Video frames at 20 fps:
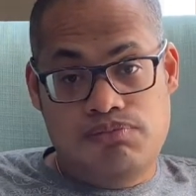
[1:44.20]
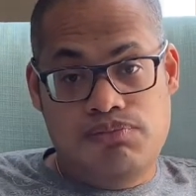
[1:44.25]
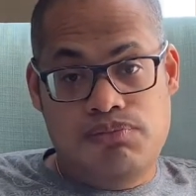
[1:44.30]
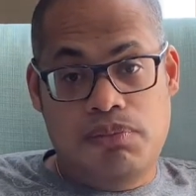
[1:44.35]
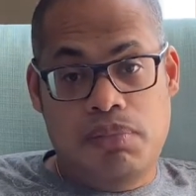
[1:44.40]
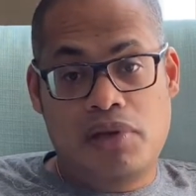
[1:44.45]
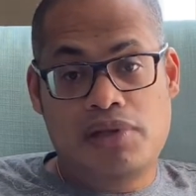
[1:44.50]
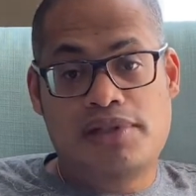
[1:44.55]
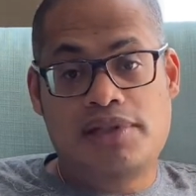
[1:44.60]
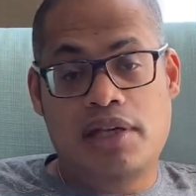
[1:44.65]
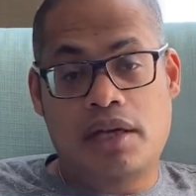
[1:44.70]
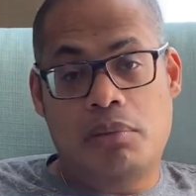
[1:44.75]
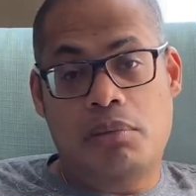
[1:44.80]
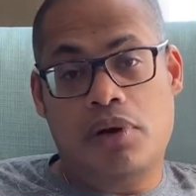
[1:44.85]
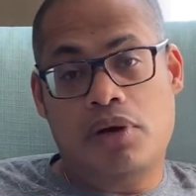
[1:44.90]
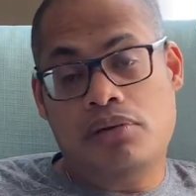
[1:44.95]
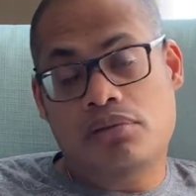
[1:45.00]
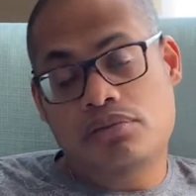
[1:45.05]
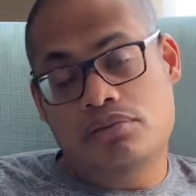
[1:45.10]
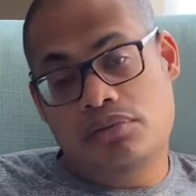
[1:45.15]

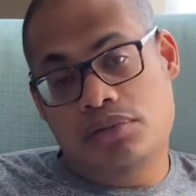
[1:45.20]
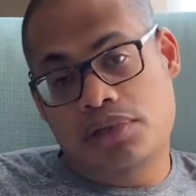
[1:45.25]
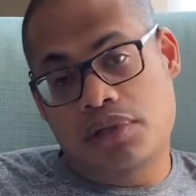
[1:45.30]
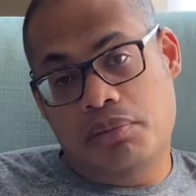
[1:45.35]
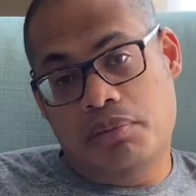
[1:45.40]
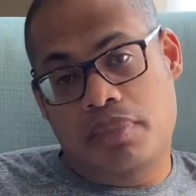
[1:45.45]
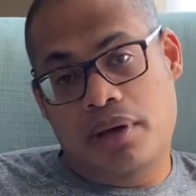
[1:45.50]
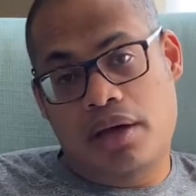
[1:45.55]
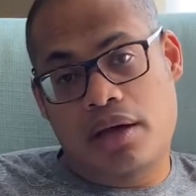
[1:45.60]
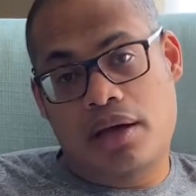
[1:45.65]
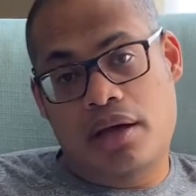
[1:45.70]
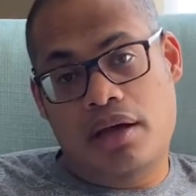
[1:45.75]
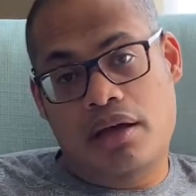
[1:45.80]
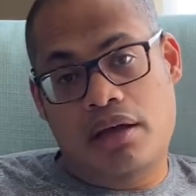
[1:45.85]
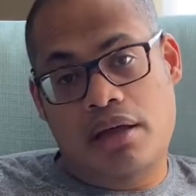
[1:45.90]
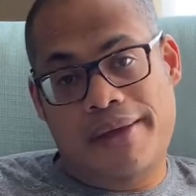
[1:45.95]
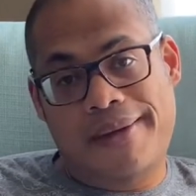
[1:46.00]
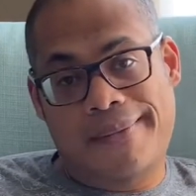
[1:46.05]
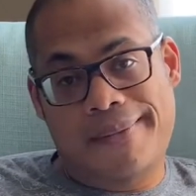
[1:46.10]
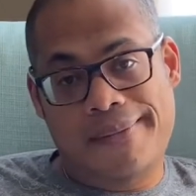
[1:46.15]
passable c'est
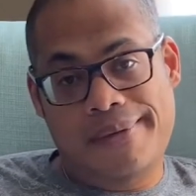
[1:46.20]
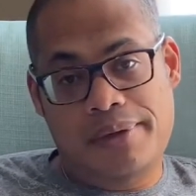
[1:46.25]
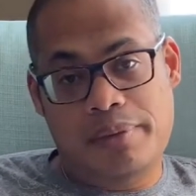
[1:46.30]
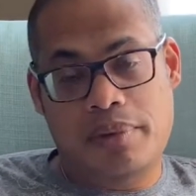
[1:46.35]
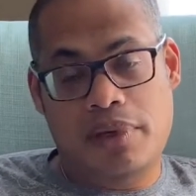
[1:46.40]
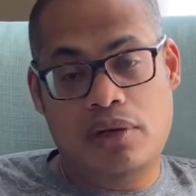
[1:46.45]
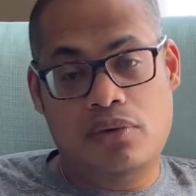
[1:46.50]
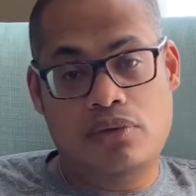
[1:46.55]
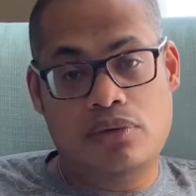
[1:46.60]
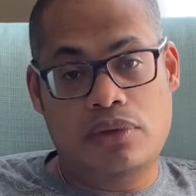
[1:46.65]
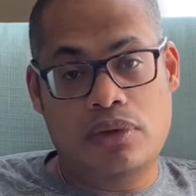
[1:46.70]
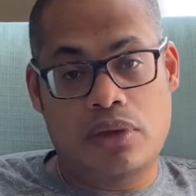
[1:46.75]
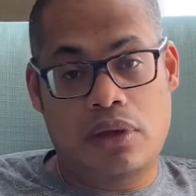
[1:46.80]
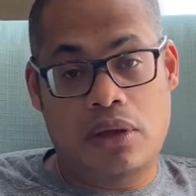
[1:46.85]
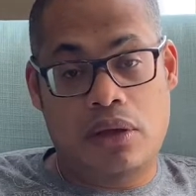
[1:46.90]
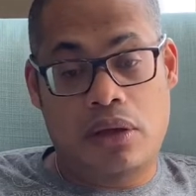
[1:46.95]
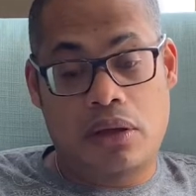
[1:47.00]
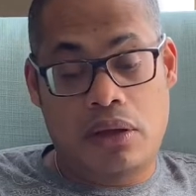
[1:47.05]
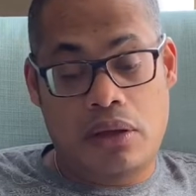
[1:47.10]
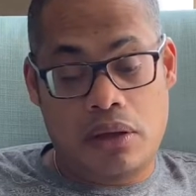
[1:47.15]
pas c'est pas un coup de
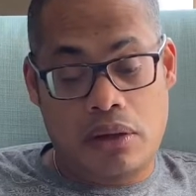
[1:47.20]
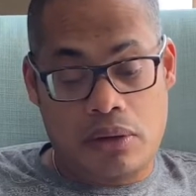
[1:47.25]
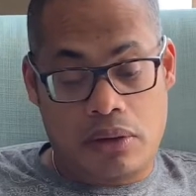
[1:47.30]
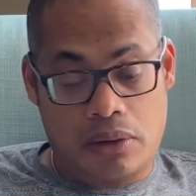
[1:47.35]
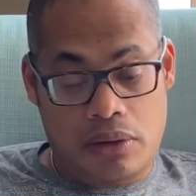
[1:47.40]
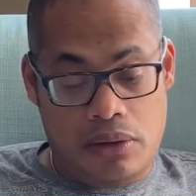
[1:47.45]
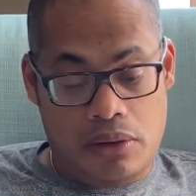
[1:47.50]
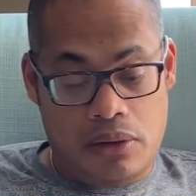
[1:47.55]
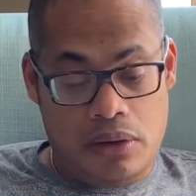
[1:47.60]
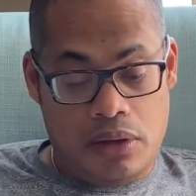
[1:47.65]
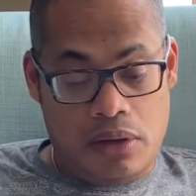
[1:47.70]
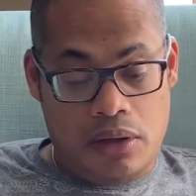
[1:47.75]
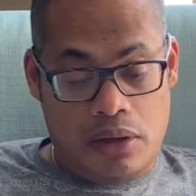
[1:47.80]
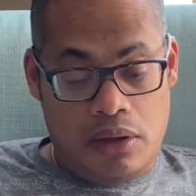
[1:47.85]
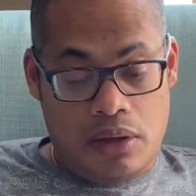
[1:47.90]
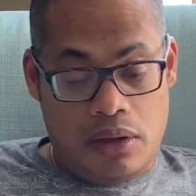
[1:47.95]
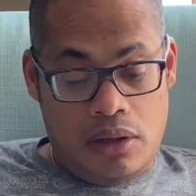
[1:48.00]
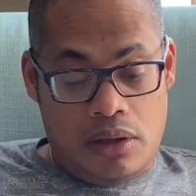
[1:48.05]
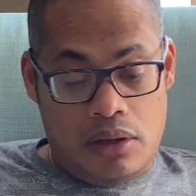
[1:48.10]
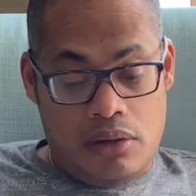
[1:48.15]
cœur. Euh,
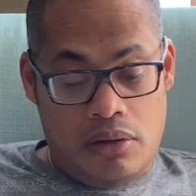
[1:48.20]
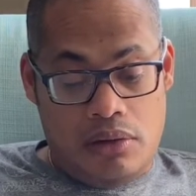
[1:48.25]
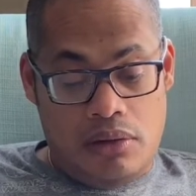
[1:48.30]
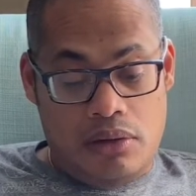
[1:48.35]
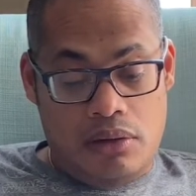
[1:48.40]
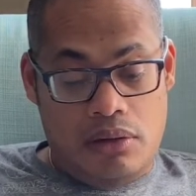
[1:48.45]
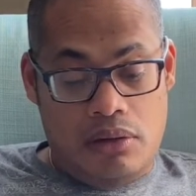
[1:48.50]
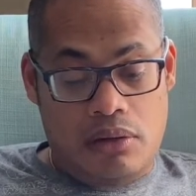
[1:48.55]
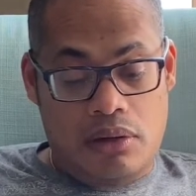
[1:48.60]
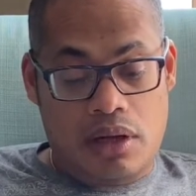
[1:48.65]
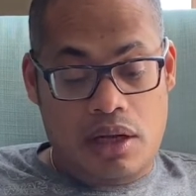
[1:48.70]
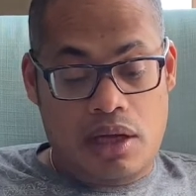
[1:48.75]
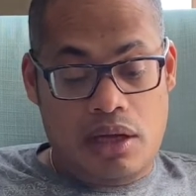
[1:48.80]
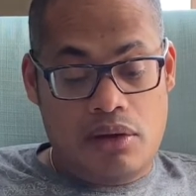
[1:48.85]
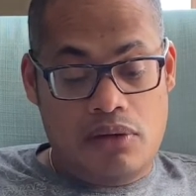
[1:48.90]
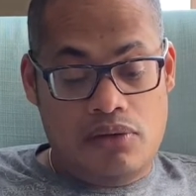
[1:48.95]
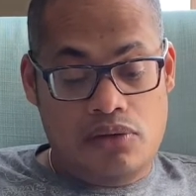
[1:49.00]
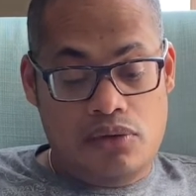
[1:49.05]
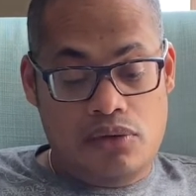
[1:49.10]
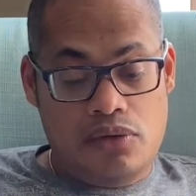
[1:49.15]
euh,
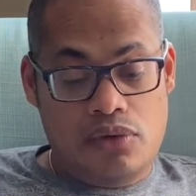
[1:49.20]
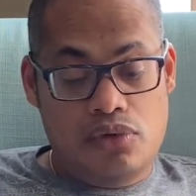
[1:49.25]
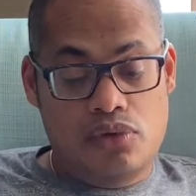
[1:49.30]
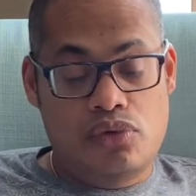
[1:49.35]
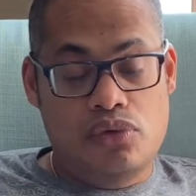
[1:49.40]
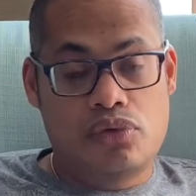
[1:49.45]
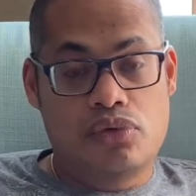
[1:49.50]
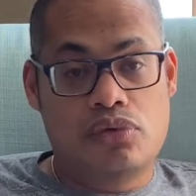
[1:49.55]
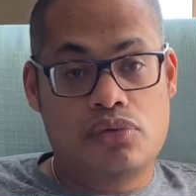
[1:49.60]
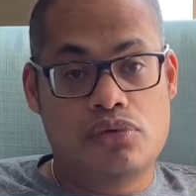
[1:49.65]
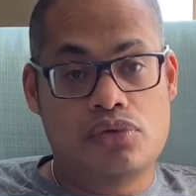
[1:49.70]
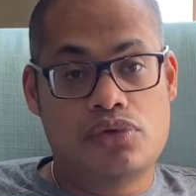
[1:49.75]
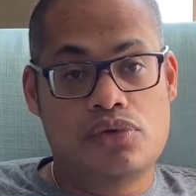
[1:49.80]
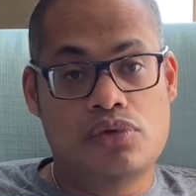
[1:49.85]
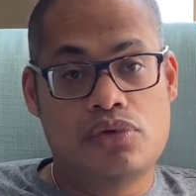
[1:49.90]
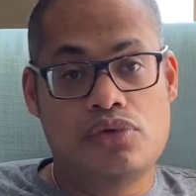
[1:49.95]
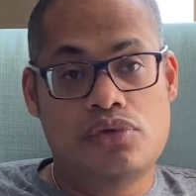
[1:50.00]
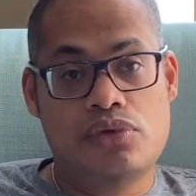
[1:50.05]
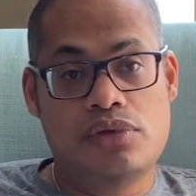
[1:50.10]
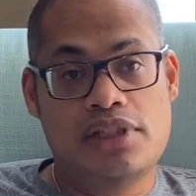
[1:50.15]
là, on, on se
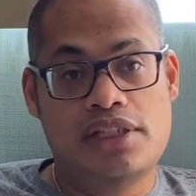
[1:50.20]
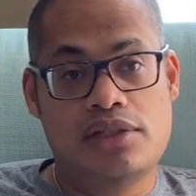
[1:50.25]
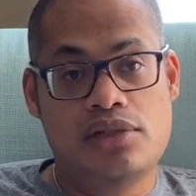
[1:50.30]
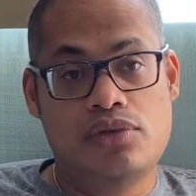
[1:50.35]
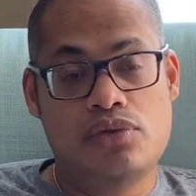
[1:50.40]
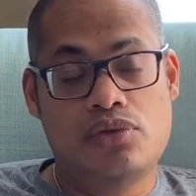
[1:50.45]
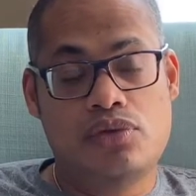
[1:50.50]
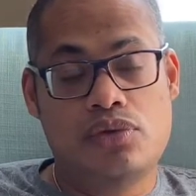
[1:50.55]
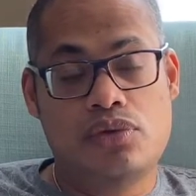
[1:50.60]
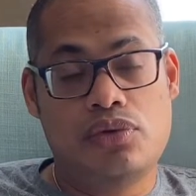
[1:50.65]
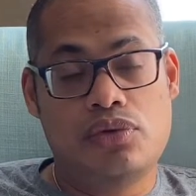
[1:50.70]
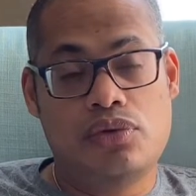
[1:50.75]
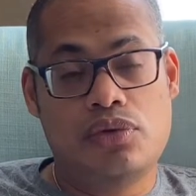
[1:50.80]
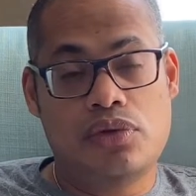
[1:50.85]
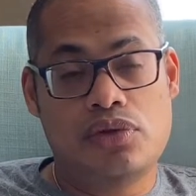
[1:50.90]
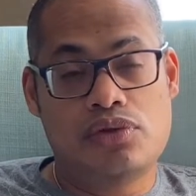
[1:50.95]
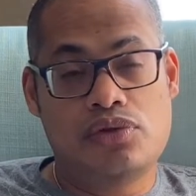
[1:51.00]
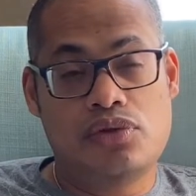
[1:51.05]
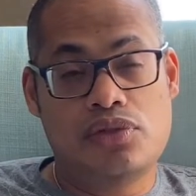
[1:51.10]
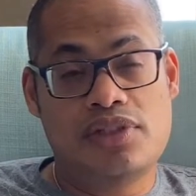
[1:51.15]
situe
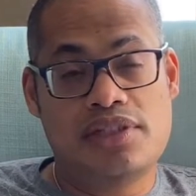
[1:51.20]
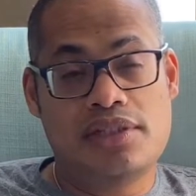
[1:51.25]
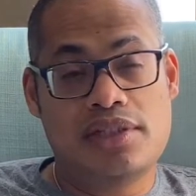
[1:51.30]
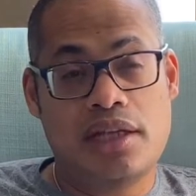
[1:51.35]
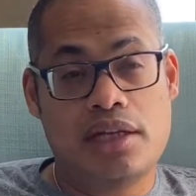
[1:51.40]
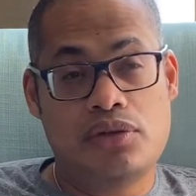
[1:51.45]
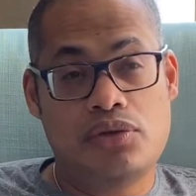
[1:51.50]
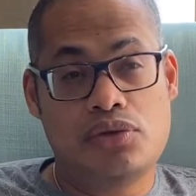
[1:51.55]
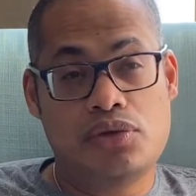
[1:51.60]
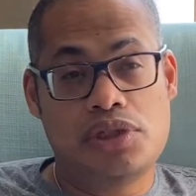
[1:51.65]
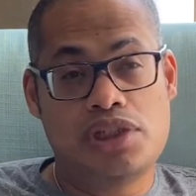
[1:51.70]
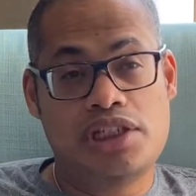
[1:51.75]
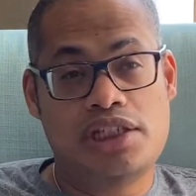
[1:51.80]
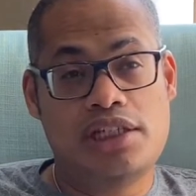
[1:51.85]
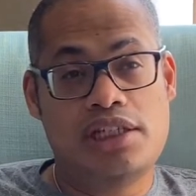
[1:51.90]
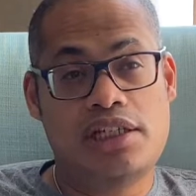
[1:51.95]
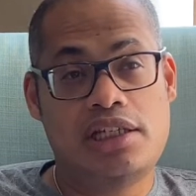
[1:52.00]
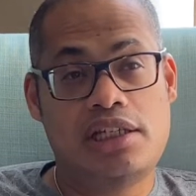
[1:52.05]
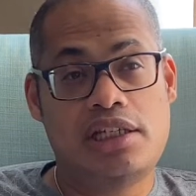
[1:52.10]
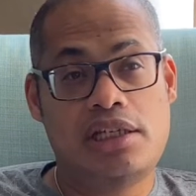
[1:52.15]
dans une salle de
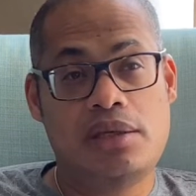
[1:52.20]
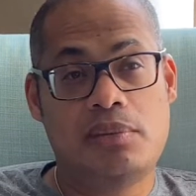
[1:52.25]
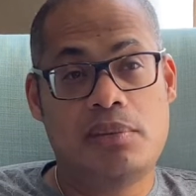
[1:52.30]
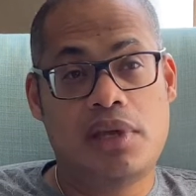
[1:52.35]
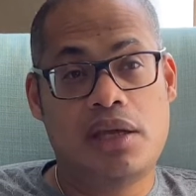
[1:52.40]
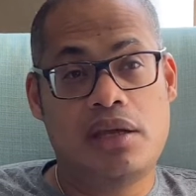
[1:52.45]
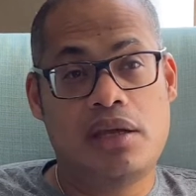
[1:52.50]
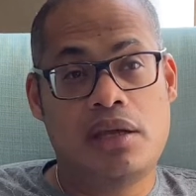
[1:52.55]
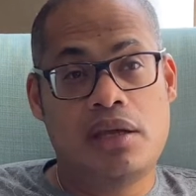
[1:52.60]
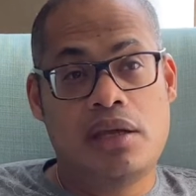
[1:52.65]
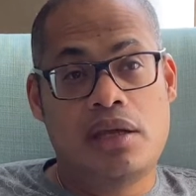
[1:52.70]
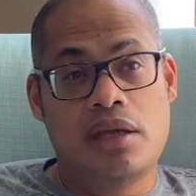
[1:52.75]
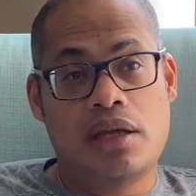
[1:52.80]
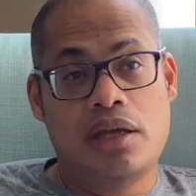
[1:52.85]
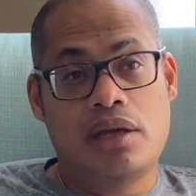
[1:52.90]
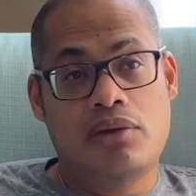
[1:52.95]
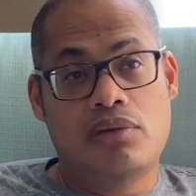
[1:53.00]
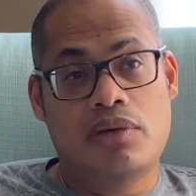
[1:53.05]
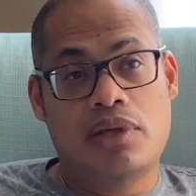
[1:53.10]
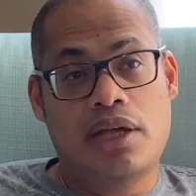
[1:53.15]
gym
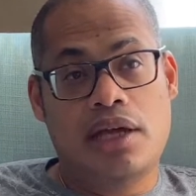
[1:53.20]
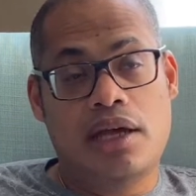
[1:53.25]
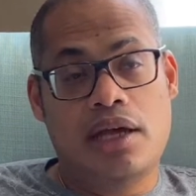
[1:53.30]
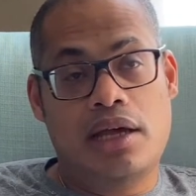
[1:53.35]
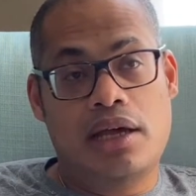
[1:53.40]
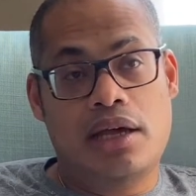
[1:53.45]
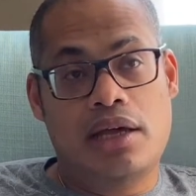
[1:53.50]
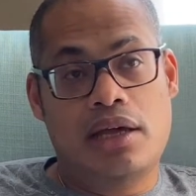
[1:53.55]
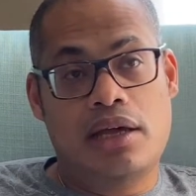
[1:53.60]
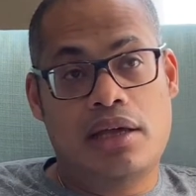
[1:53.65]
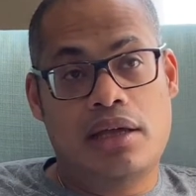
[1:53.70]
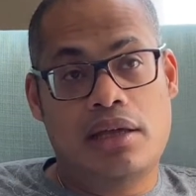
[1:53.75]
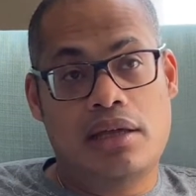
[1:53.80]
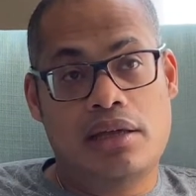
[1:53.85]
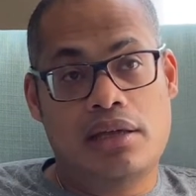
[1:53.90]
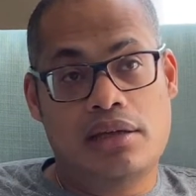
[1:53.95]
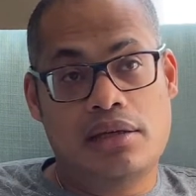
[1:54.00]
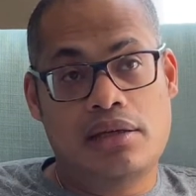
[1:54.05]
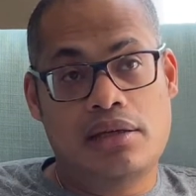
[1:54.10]
et on a